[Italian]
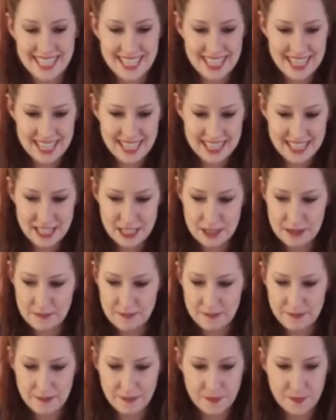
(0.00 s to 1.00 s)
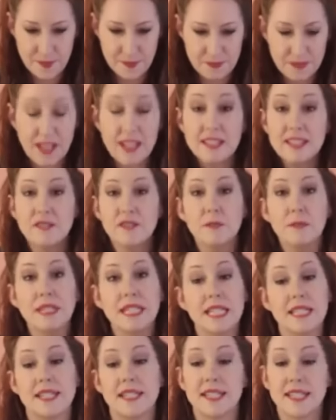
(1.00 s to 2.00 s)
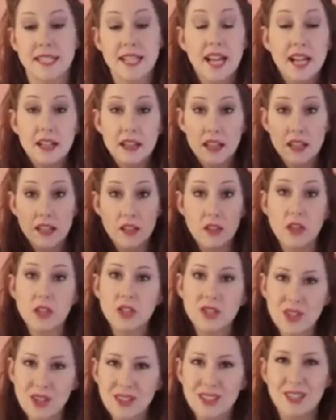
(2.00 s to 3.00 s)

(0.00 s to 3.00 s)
eravamo? Ah sì, materiali differenti.